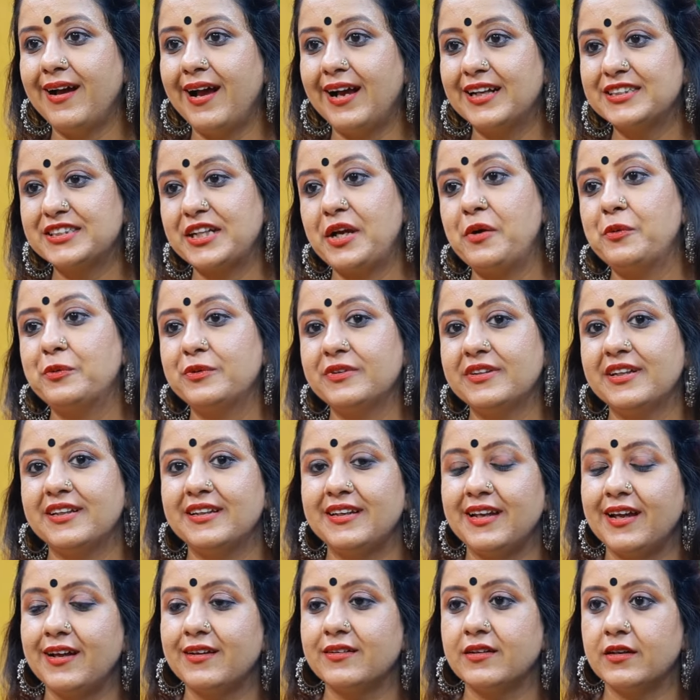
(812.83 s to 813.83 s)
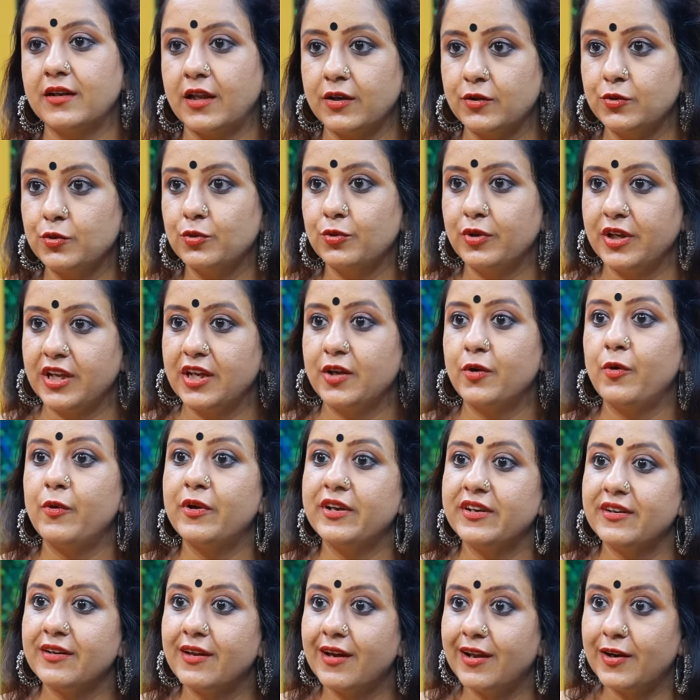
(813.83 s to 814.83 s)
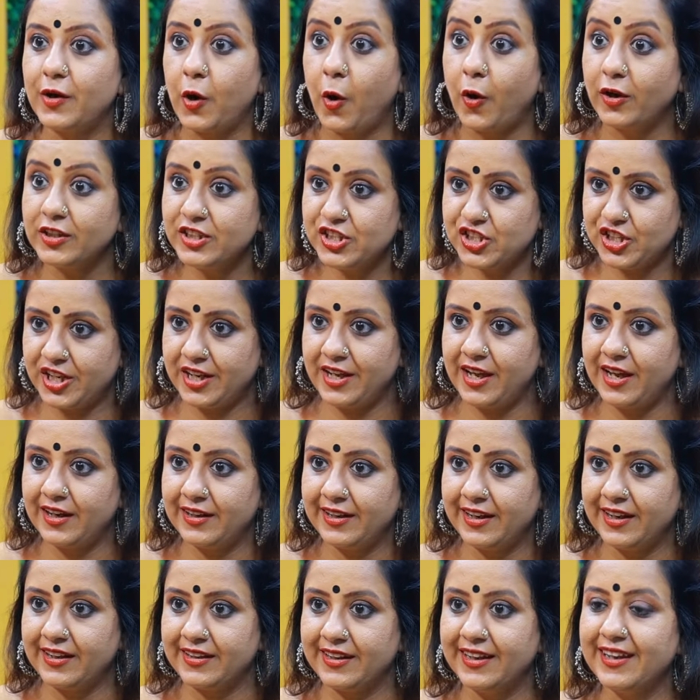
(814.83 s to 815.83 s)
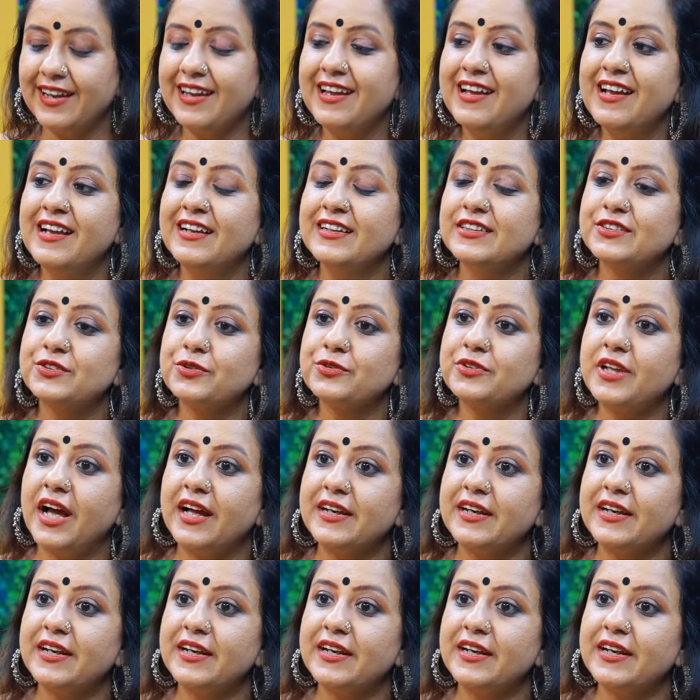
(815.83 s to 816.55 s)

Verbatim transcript: ఆశ ఉంది నన్ను హీరోయిన్ గా లాంచ్ చేయాలి అని సో hmm.